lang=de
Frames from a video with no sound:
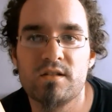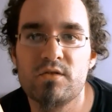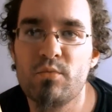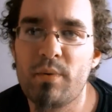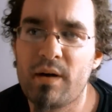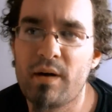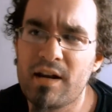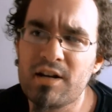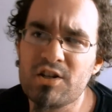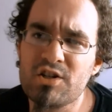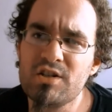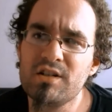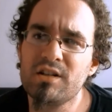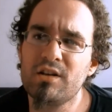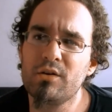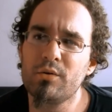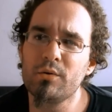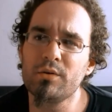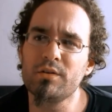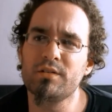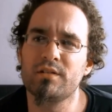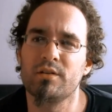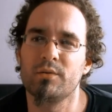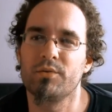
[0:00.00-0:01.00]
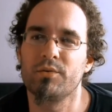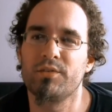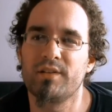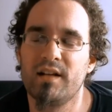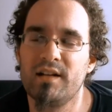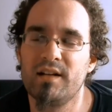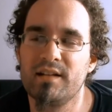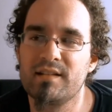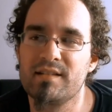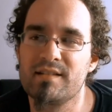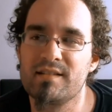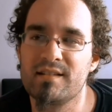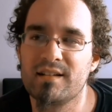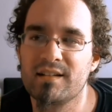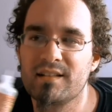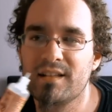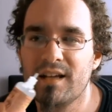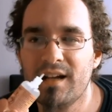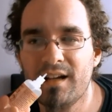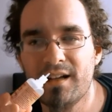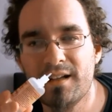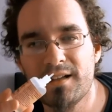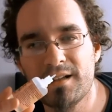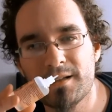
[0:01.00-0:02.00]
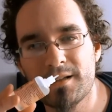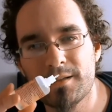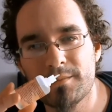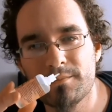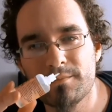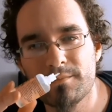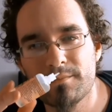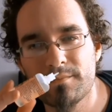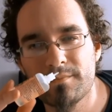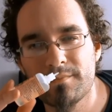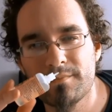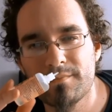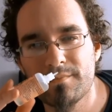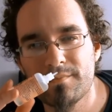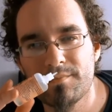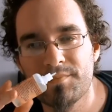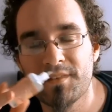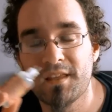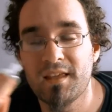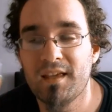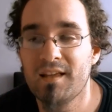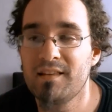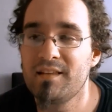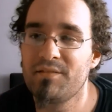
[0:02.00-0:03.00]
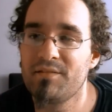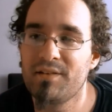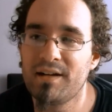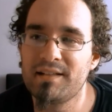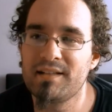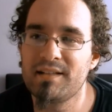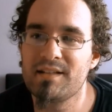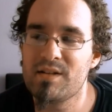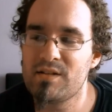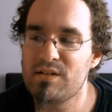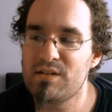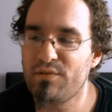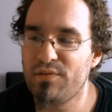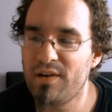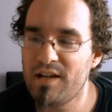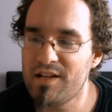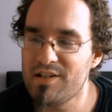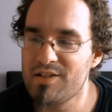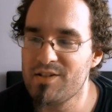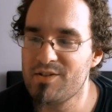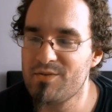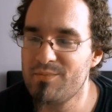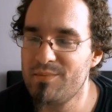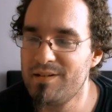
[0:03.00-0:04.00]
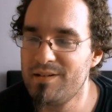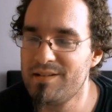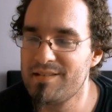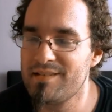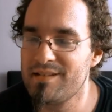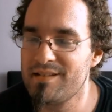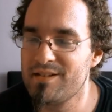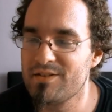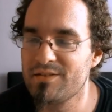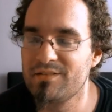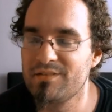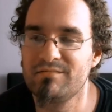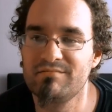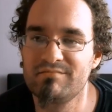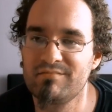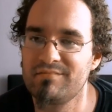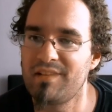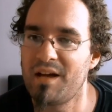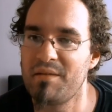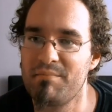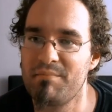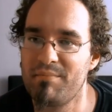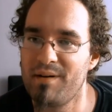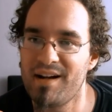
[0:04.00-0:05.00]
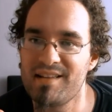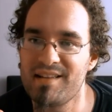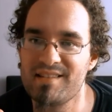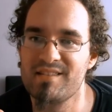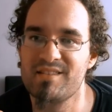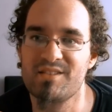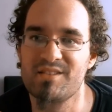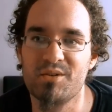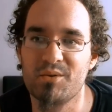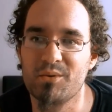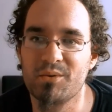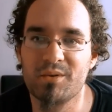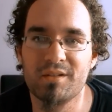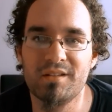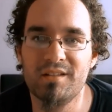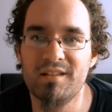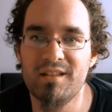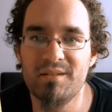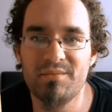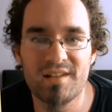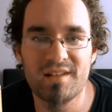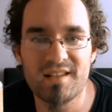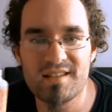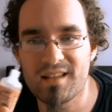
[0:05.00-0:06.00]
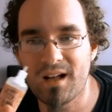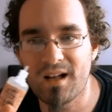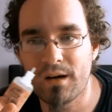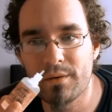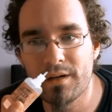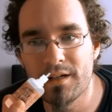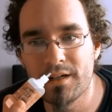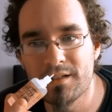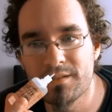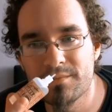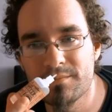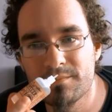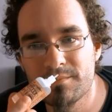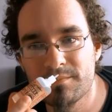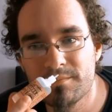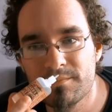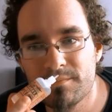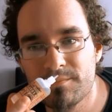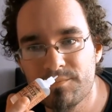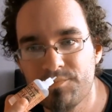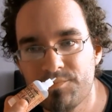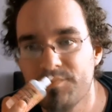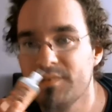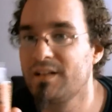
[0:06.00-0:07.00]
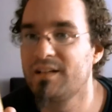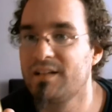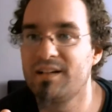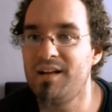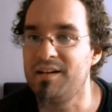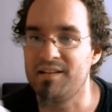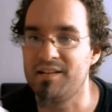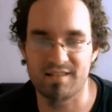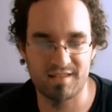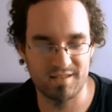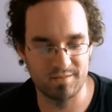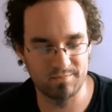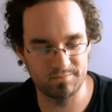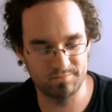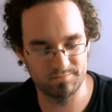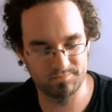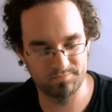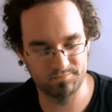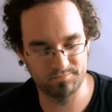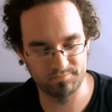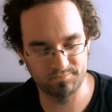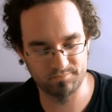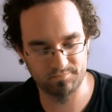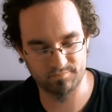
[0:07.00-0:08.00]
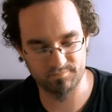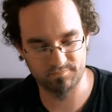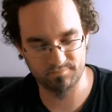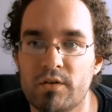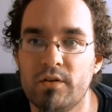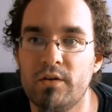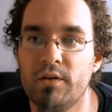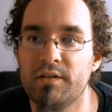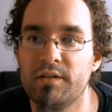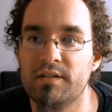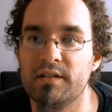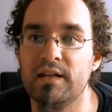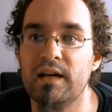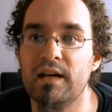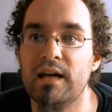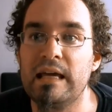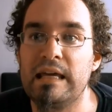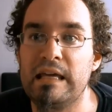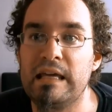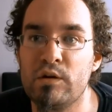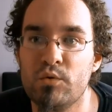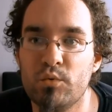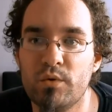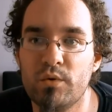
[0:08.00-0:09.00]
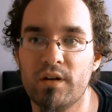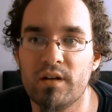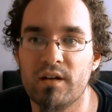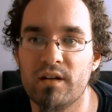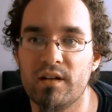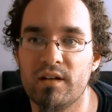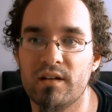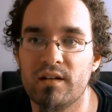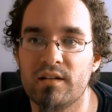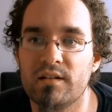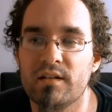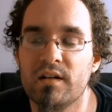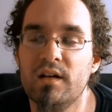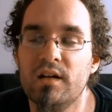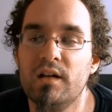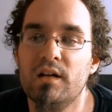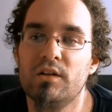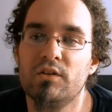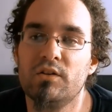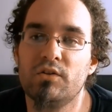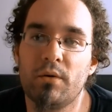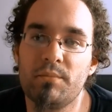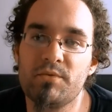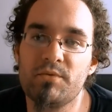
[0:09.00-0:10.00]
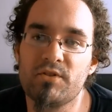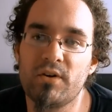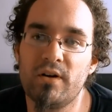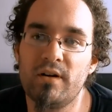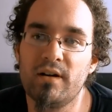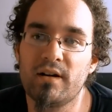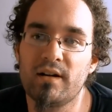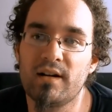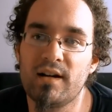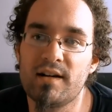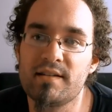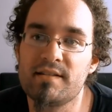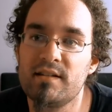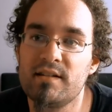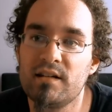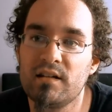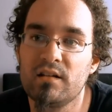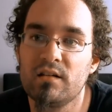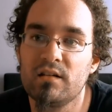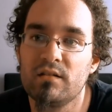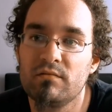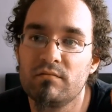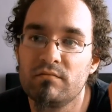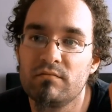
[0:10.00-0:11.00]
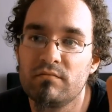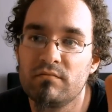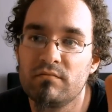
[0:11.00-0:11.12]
ist überraschend geruchslos, ehrlich gesagt. Ich hätte erwartet, dass aus der Flasche zumindest sich schon ein Basisgeruch entnehmen lässt, aber gar nichts. So Leute, genug geredet. Tom Sawyer Classic.